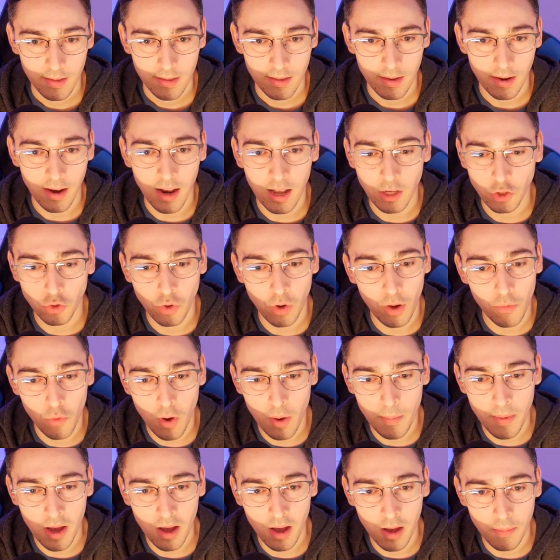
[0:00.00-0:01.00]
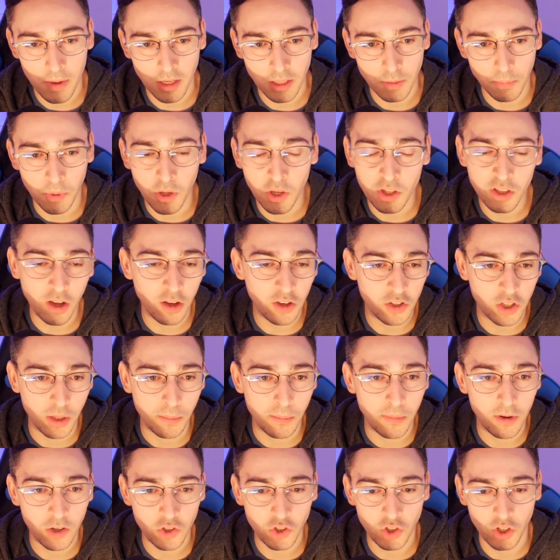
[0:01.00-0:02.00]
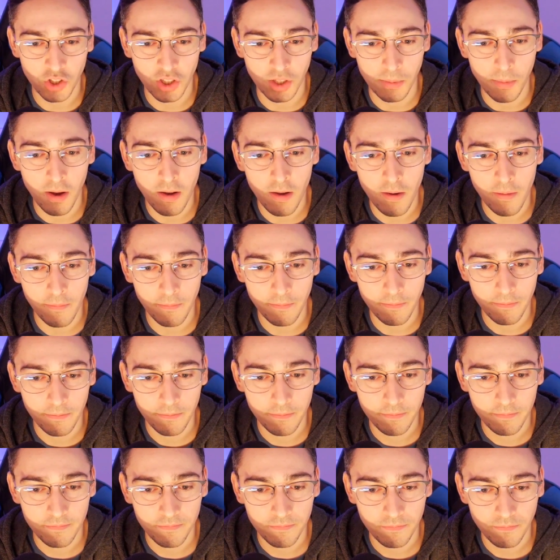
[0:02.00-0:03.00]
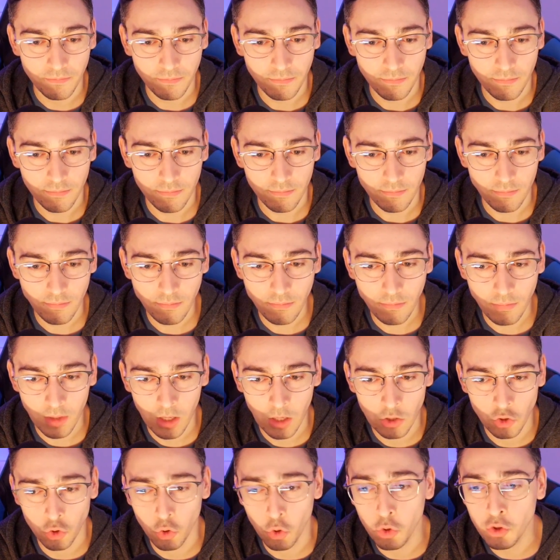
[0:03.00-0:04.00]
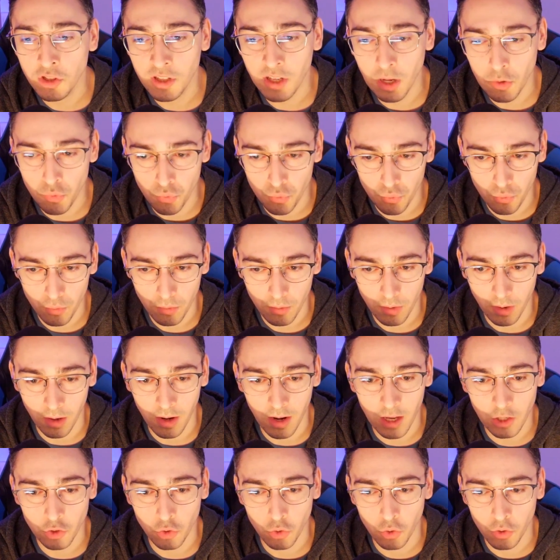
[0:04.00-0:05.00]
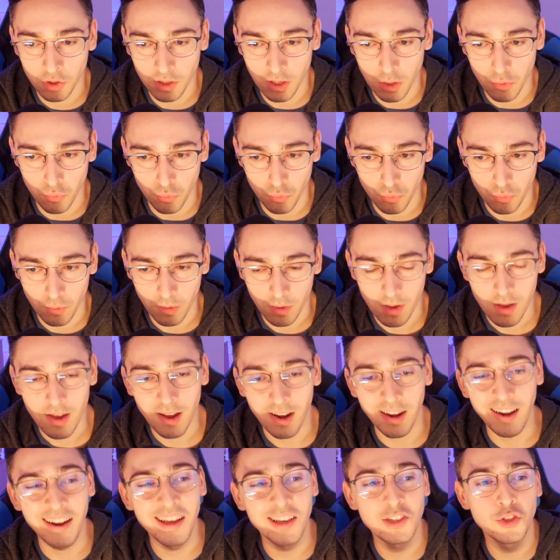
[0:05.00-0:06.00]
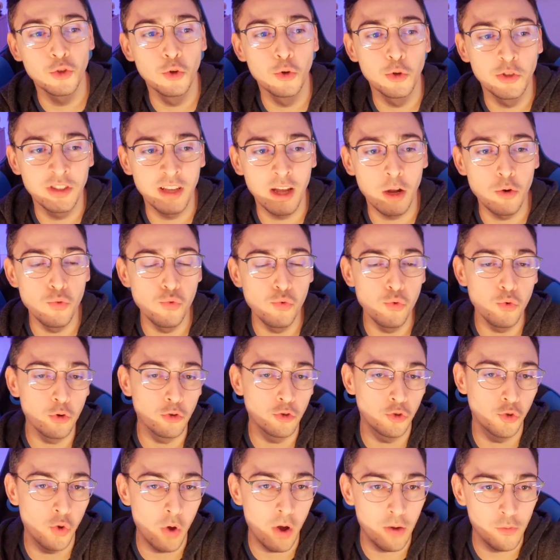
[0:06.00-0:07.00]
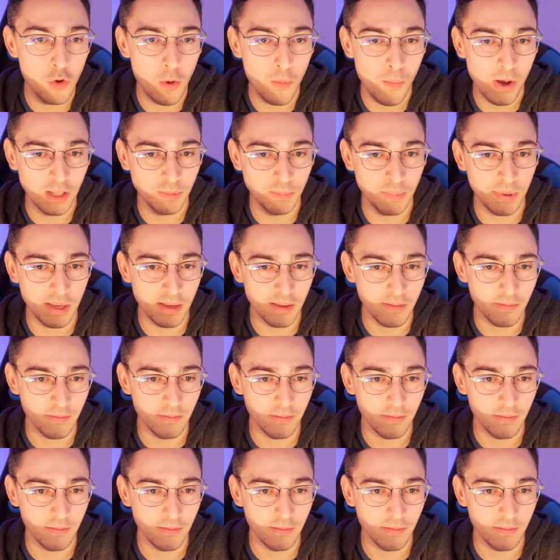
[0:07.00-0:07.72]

Là, je lui envoie ma, ma spé, tranquillement, gentiment. Je le salue. Là, je le salue. Là, je le salue, je lui envoie ma spé.